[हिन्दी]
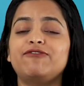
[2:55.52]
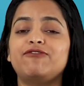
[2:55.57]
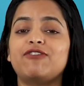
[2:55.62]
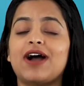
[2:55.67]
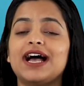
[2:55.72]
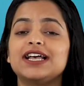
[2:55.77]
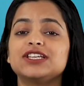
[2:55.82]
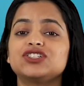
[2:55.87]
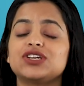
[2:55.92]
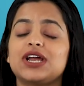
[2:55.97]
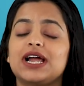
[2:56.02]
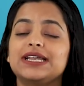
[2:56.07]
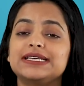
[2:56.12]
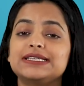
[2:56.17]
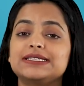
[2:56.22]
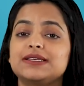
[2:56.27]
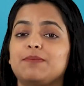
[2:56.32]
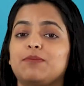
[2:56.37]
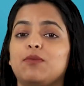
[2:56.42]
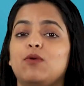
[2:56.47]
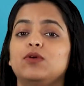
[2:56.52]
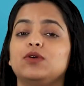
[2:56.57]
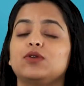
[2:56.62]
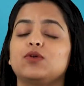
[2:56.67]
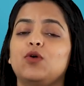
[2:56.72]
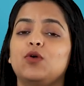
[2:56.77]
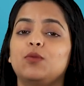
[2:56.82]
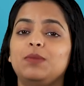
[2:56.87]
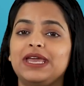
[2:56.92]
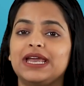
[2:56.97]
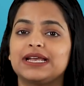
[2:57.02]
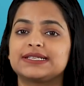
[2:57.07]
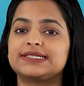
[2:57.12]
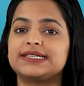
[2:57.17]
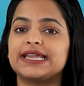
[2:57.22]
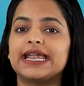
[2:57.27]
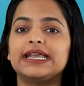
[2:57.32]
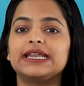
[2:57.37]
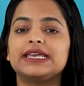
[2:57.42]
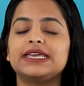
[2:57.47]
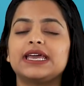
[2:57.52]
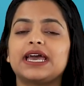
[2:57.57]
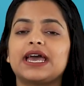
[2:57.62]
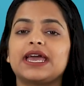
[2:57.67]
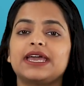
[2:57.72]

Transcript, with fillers: ही फास्ट चार्जिंग सपोर्ट को भी एक्सटेंड किया